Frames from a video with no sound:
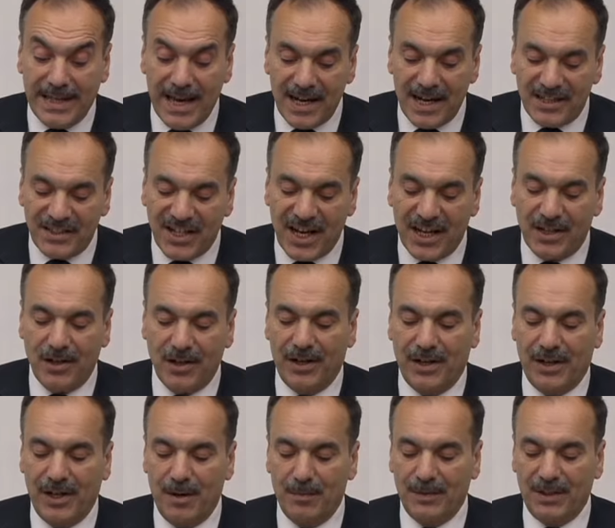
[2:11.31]
gerçek
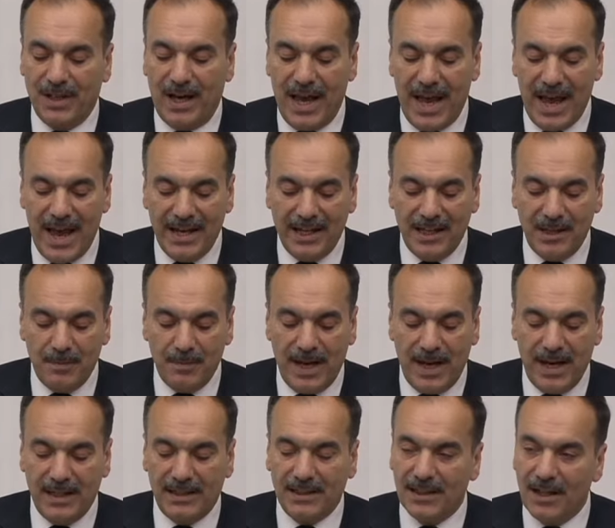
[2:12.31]
anlamda
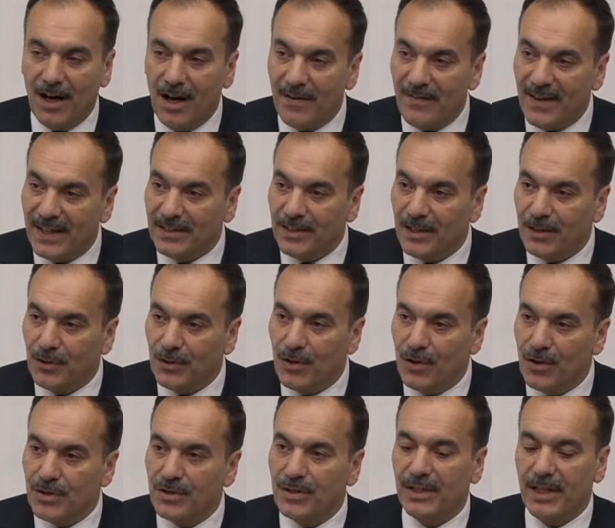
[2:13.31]
eğilmeye davet
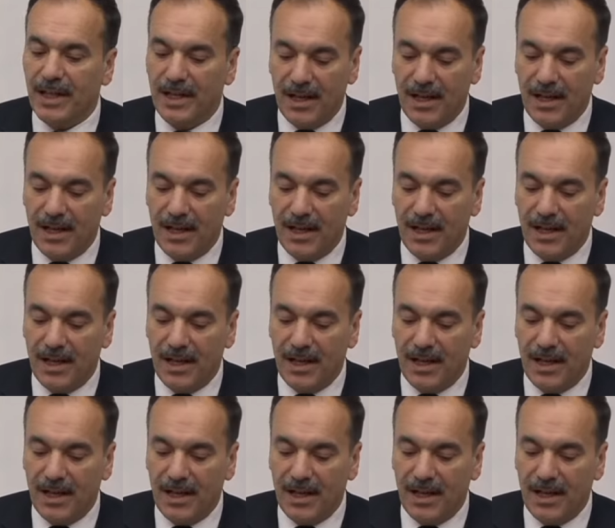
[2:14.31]
ediyor.